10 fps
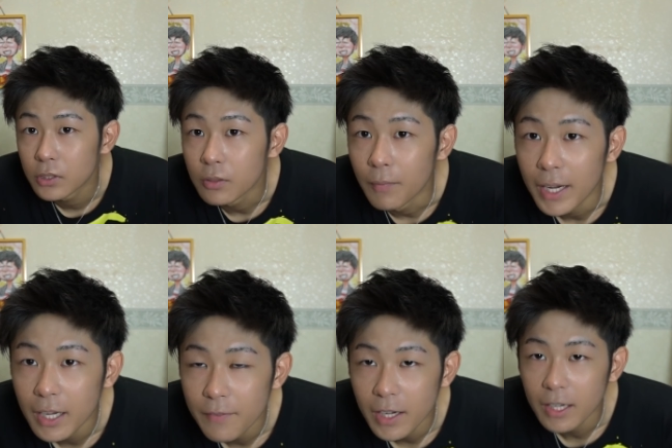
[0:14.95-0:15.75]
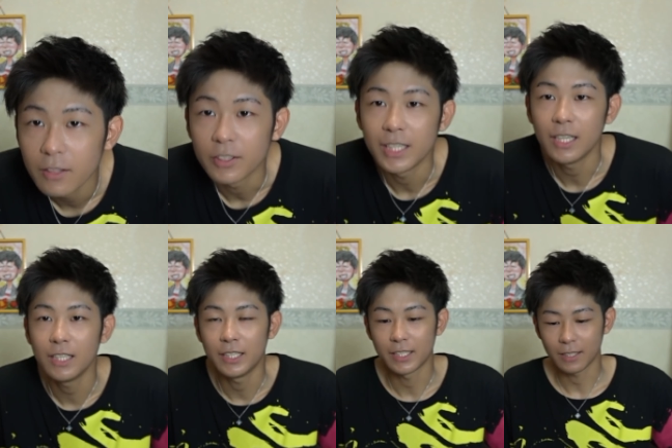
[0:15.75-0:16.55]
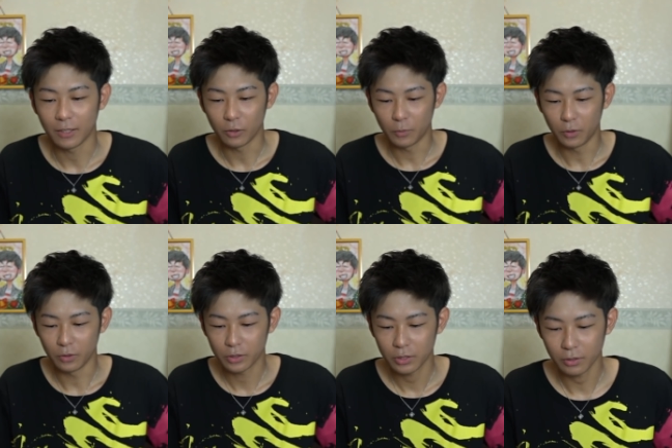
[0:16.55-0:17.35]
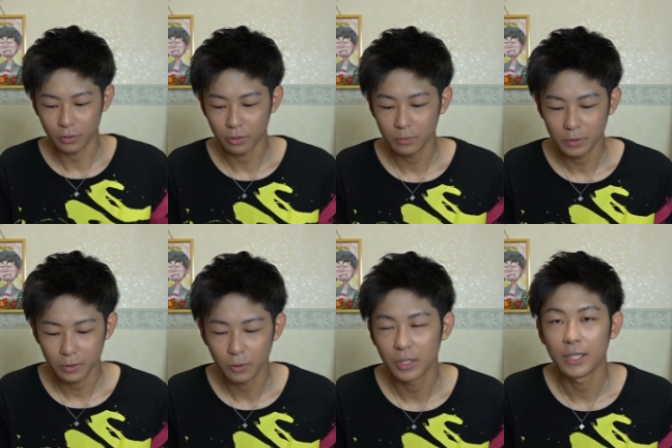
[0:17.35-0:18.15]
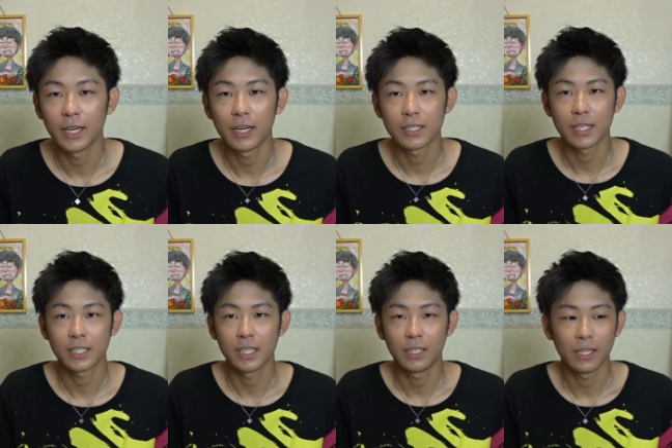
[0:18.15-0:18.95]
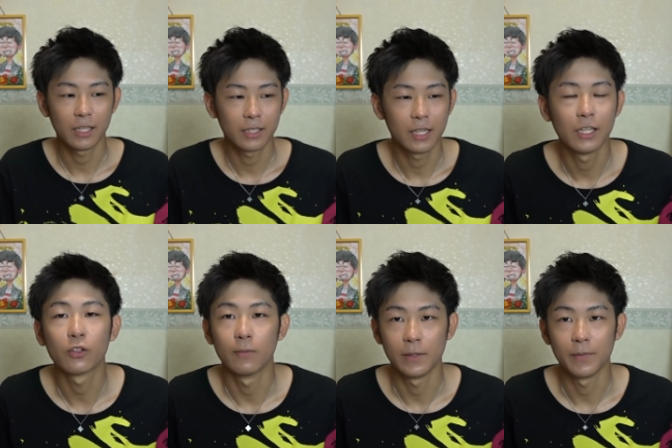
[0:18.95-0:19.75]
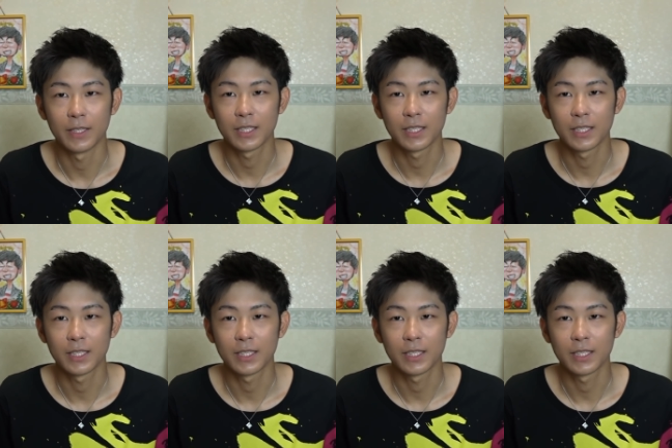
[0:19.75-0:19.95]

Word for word: ちょっと前髪上げるの似合わないんですけれども、ちょっと当分これでやらさせていただきたいなと思いま